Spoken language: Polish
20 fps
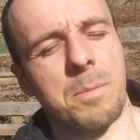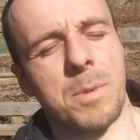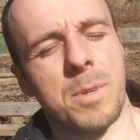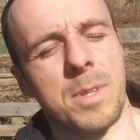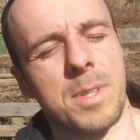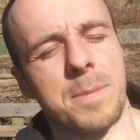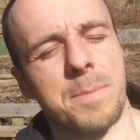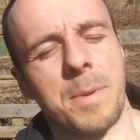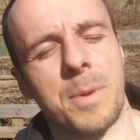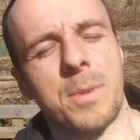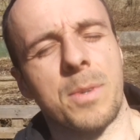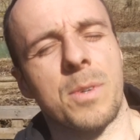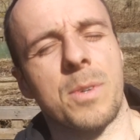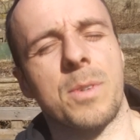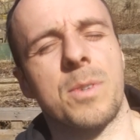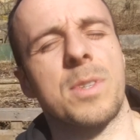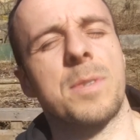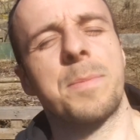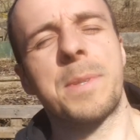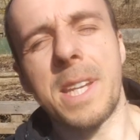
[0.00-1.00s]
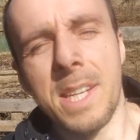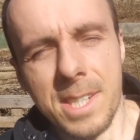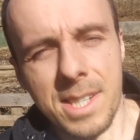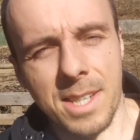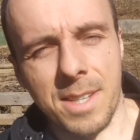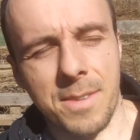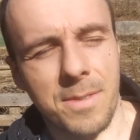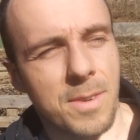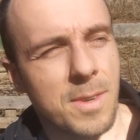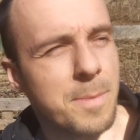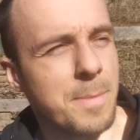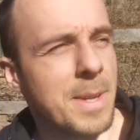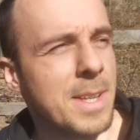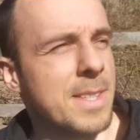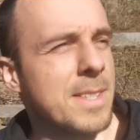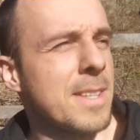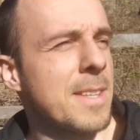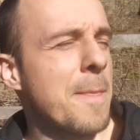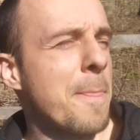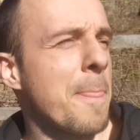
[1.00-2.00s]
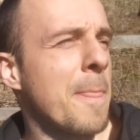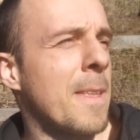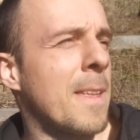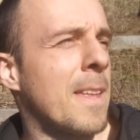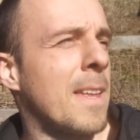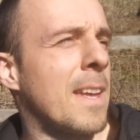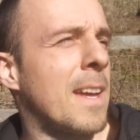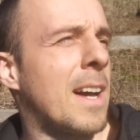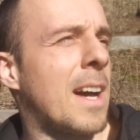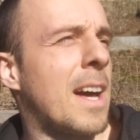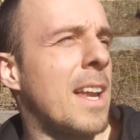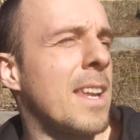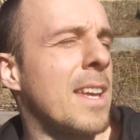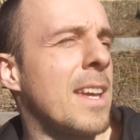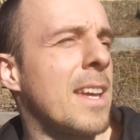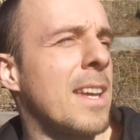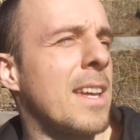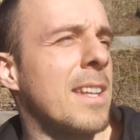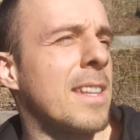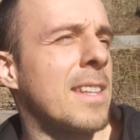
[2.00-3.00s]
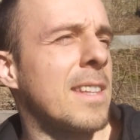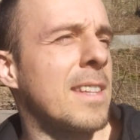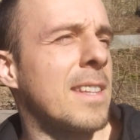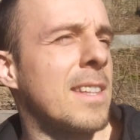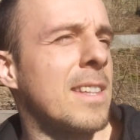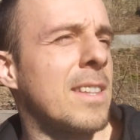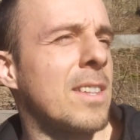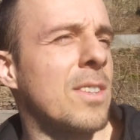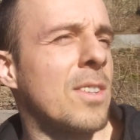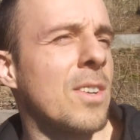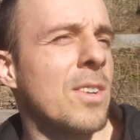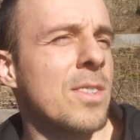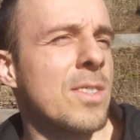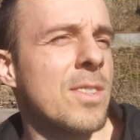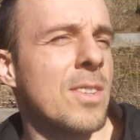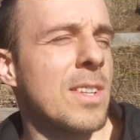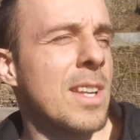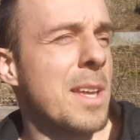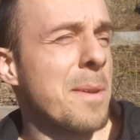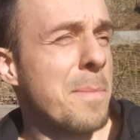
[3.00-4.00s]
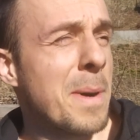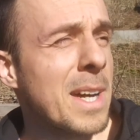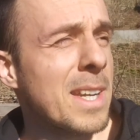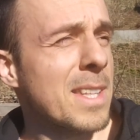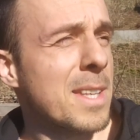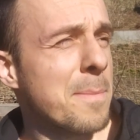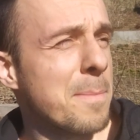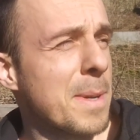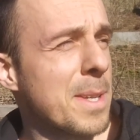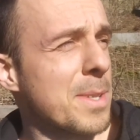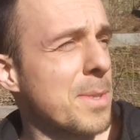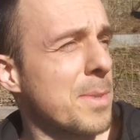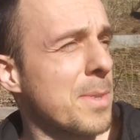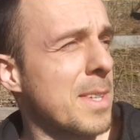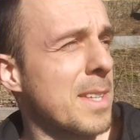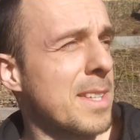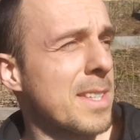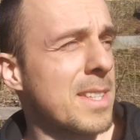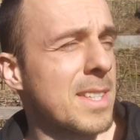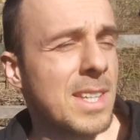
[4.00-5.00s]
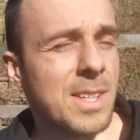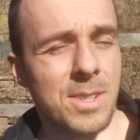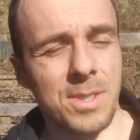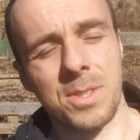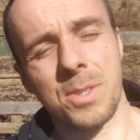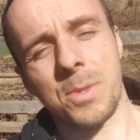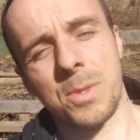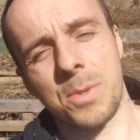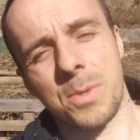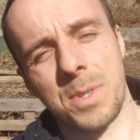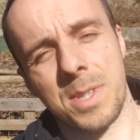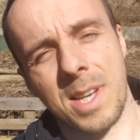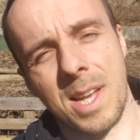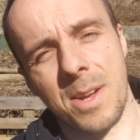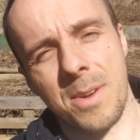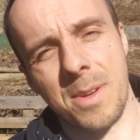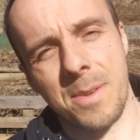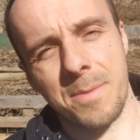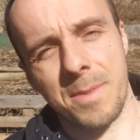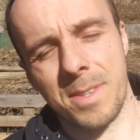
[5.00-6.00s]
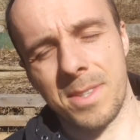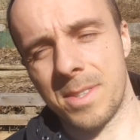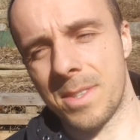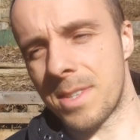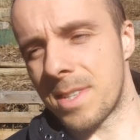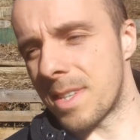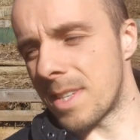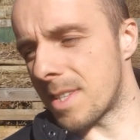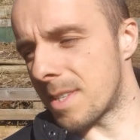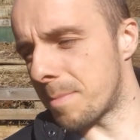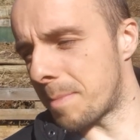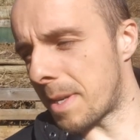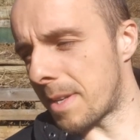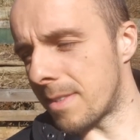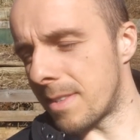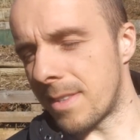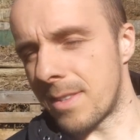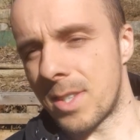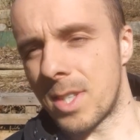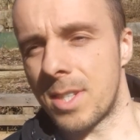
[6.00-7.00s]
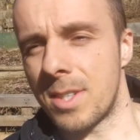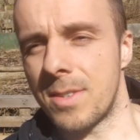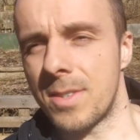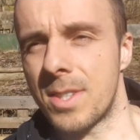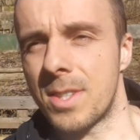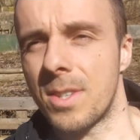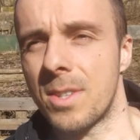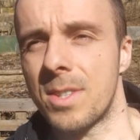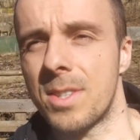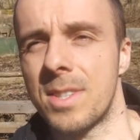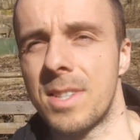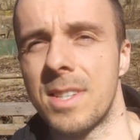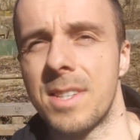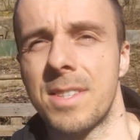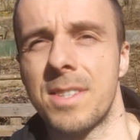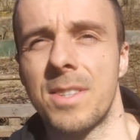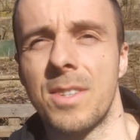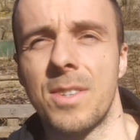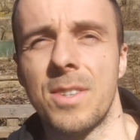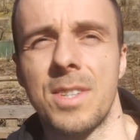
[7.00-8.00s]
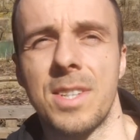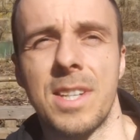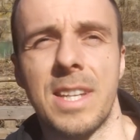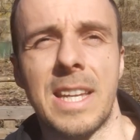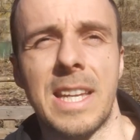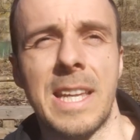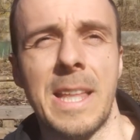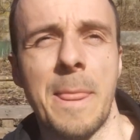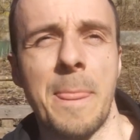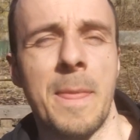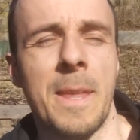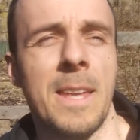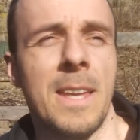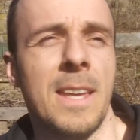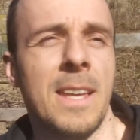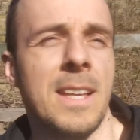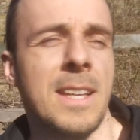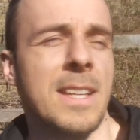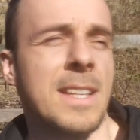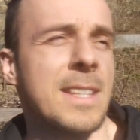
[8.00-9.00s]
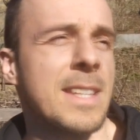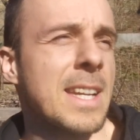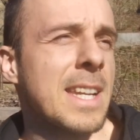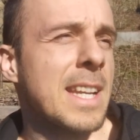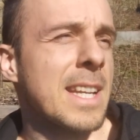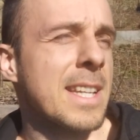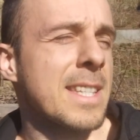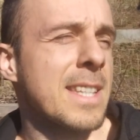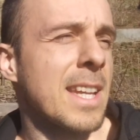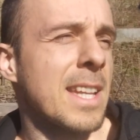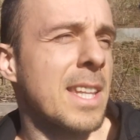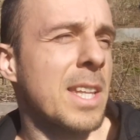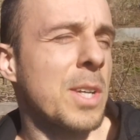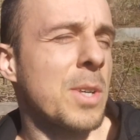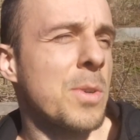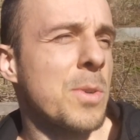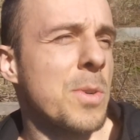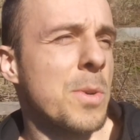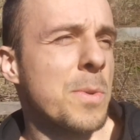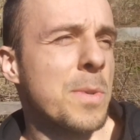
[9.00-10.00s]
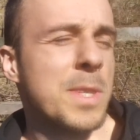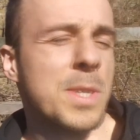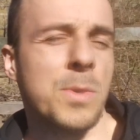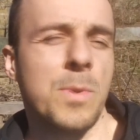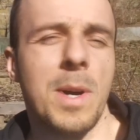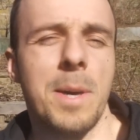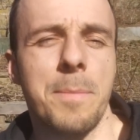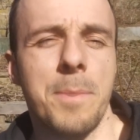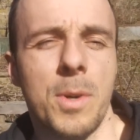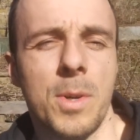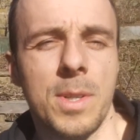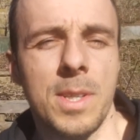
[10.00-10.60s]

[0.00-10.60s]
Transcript: bo jest pełno sprzecznych informacji, ale to, co najbardziej pasuje z tego, co usłyszałem i co się sprawdza w rzeczywistości, jest to, że zarazy atakują słabe